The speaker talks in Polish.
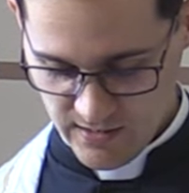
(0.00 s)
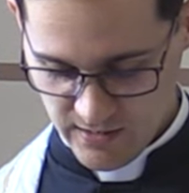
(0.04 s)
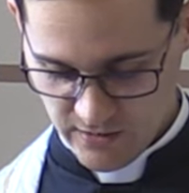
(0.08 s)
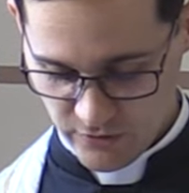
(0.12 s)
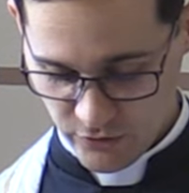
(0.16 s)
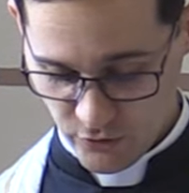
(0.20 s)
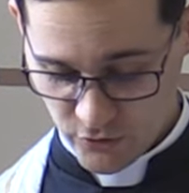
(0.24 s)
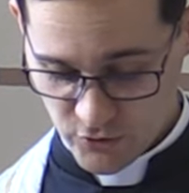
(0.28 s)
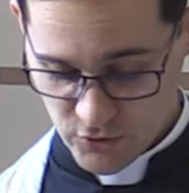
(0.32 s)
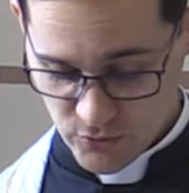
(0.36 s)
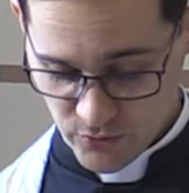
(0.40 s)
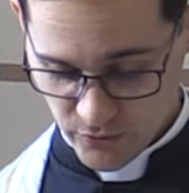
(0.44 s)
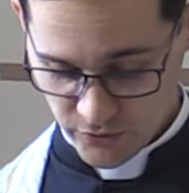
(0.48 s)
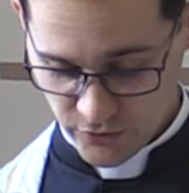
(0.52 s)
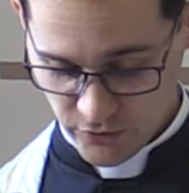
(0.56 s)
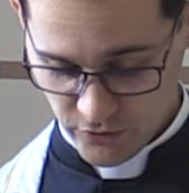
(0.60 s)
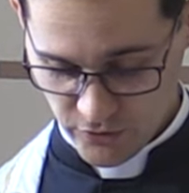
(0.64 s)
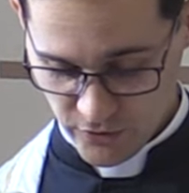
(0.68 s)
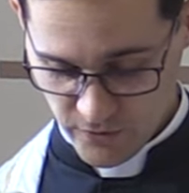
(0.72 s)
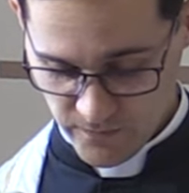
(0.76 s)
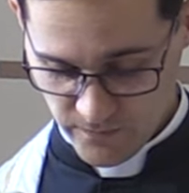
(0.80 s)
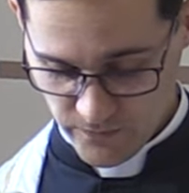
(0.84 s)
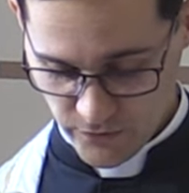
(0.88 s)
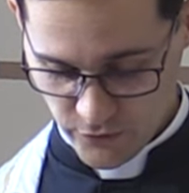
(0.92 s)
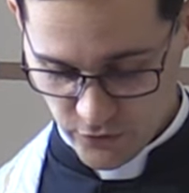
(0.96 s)
E, doszło
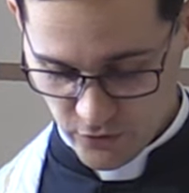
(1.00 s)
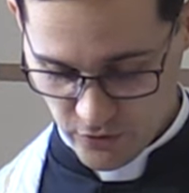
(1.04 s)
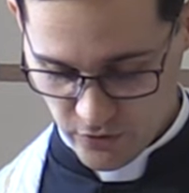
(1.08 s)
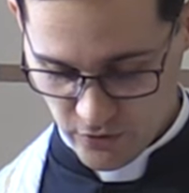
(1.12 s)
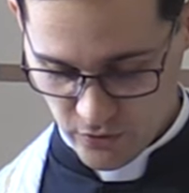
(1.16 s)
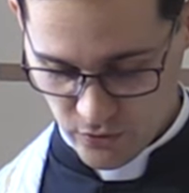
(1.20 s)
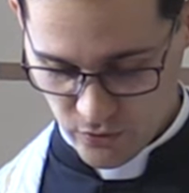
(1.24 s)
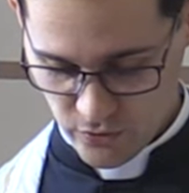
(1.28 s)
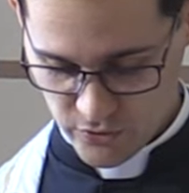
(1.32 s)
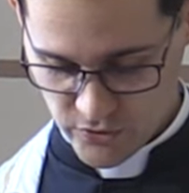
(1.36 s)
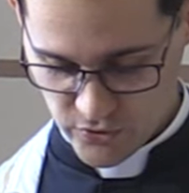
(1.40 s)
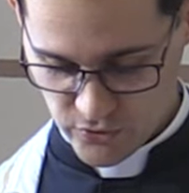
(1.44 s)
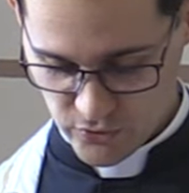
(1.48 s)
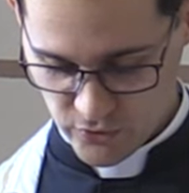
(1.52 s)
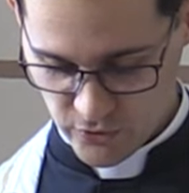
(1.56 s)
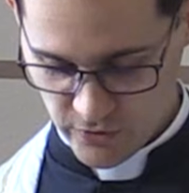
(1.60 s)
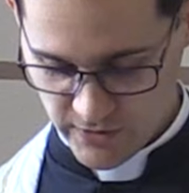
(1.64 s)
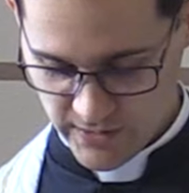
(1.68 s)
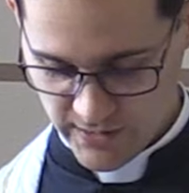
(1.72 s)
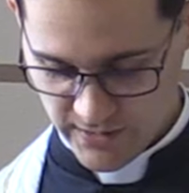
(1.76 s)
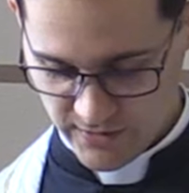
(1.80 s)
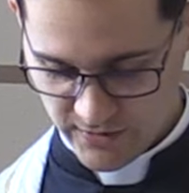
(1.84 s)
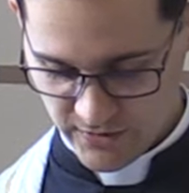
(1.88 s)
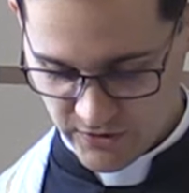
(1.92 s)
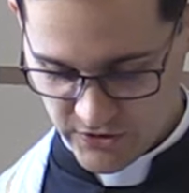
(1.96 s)
to do uszu
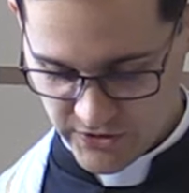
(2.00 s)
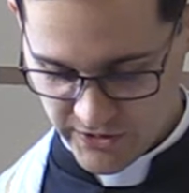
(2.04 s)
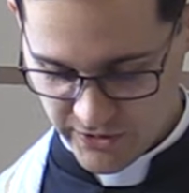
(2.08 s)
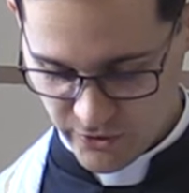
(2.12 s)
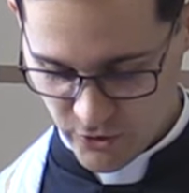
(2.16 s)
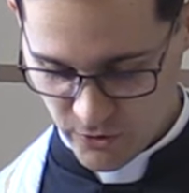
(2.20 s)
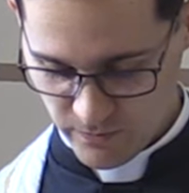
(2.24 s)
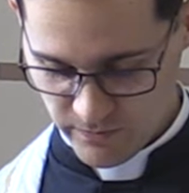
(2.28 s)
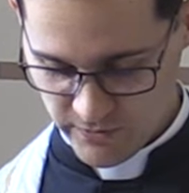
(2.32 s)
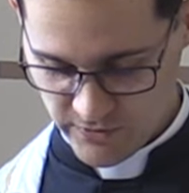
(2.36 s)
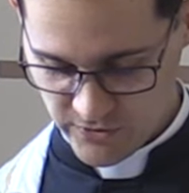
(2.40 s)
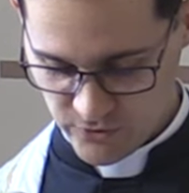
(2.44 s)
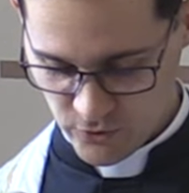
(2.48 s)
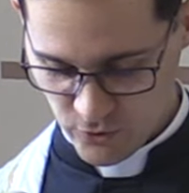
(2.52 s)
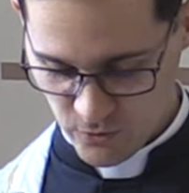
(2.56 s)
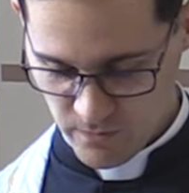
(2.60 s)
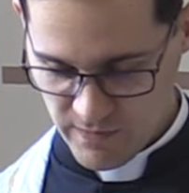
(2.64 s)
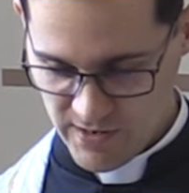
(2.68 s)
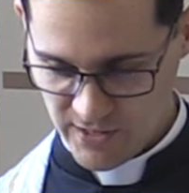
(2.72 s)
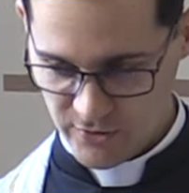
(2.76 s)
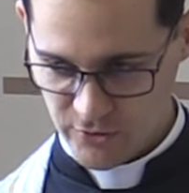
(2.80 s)
heretyckiego biskupa,